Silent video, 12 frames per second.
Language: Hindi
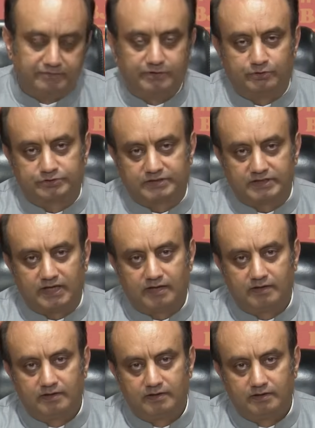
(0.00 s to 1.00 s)
भी विरोध किया
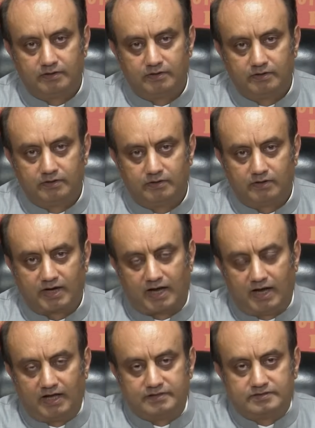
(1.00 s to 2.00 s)
और
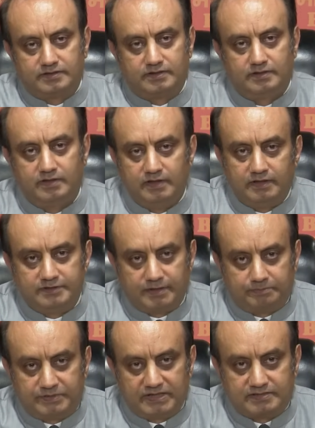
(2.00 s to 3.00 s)
आज
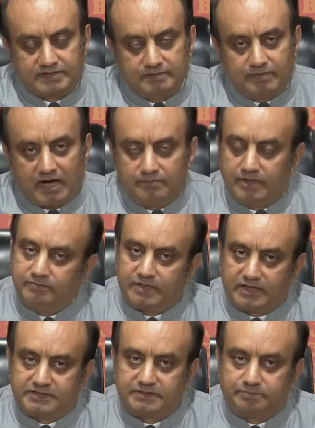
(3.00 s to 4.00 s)
जब देश की महामहिम
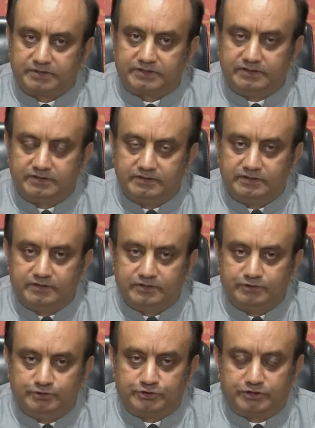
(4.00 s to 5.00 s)
राष्ट्रपति
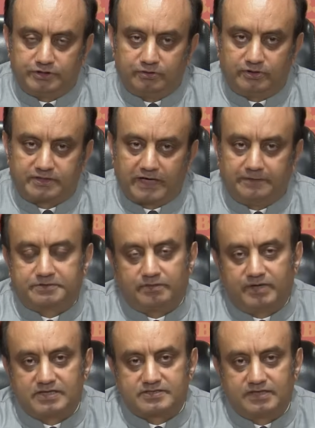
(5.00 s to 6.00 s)
जो शेड्यूल ट्राइब
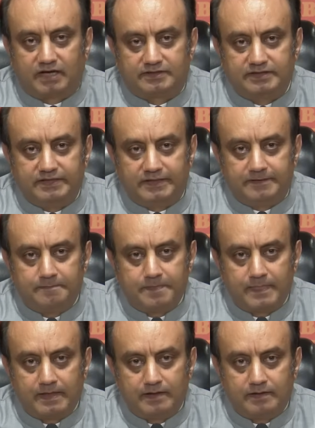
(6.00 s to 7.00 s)
समाज से आती हैं
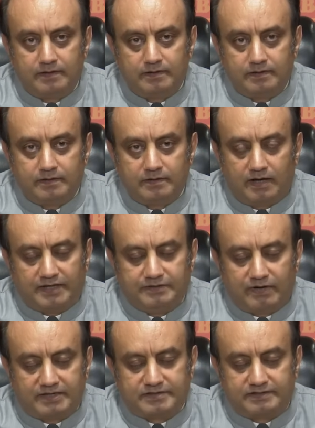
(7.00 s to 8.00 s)

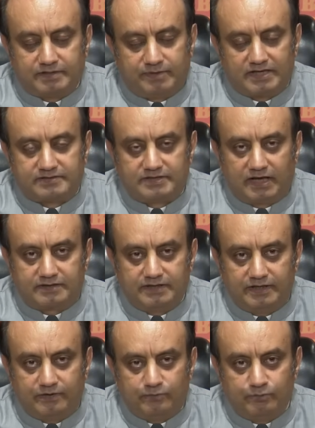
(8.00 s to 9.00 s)
आदिवासी समाज से
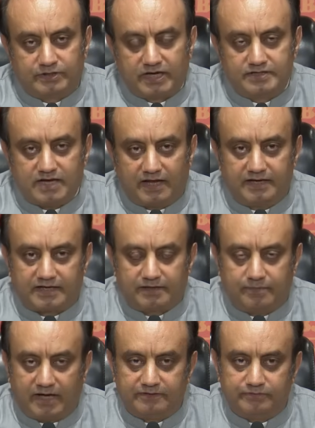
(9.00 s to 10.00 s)
आती हैं उनके जाने
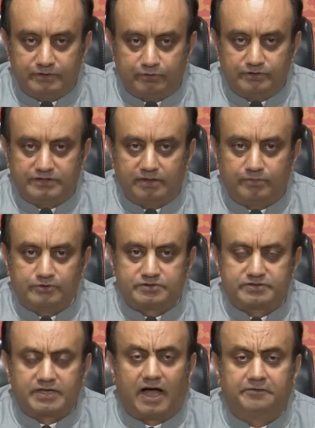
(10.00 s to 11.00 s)
के बाद विरोध यह बहुत
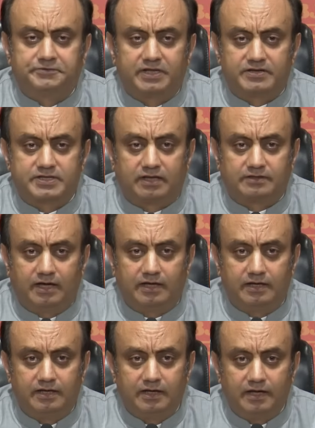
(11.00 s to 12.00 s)
साफ दर्शाता
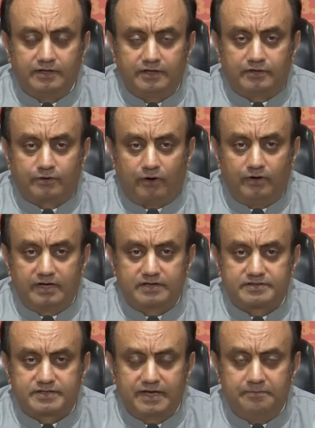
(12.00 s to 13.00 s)
है कि
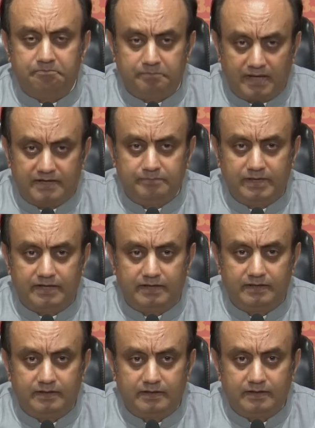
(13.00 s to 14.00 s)
कांग्रेस के मन में